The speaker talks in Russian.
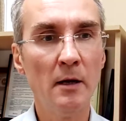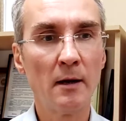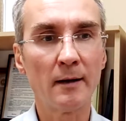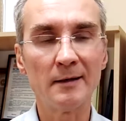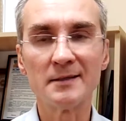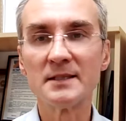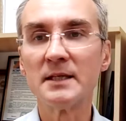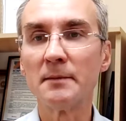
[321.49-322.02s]

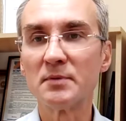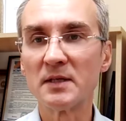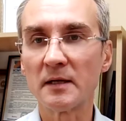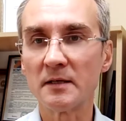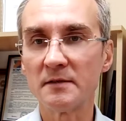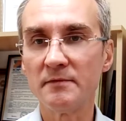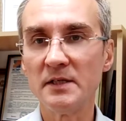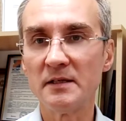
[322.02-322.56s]
концепция
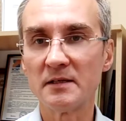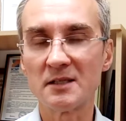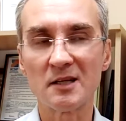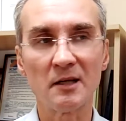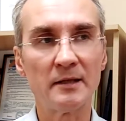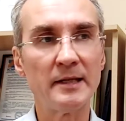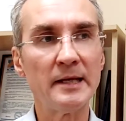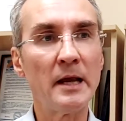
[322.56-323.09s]
развития,
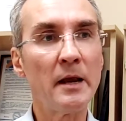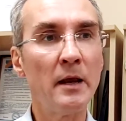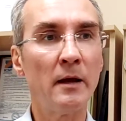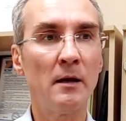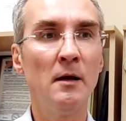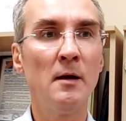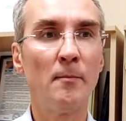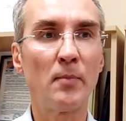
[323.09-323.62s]

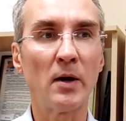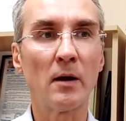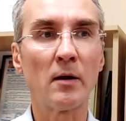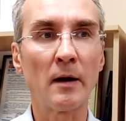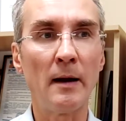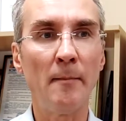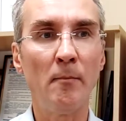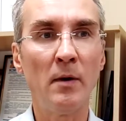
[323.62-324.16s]
стратегия,
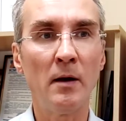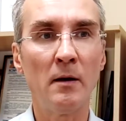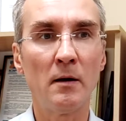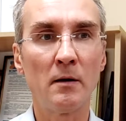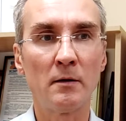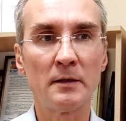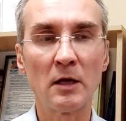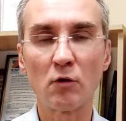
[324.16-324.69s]

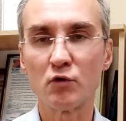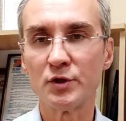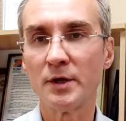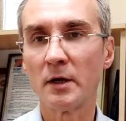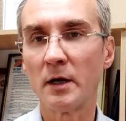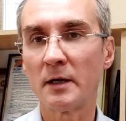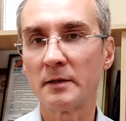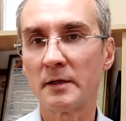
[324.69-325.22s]
программа, э, дорожная
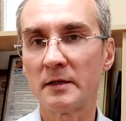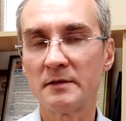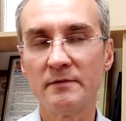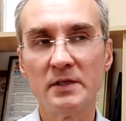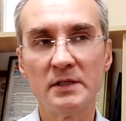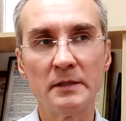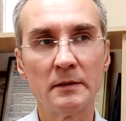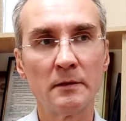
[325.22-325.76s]
карта
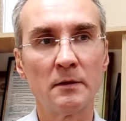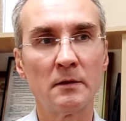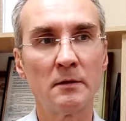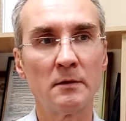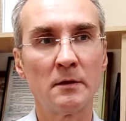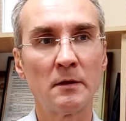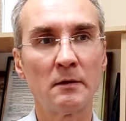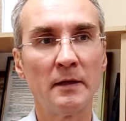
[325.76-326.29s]
развития
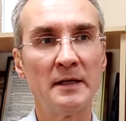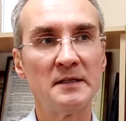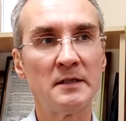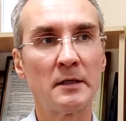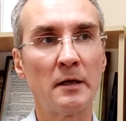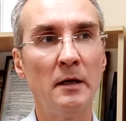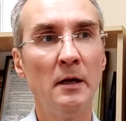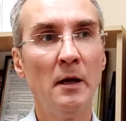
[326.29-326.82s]
э, э,
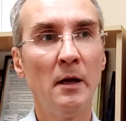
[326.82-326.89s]
кластера,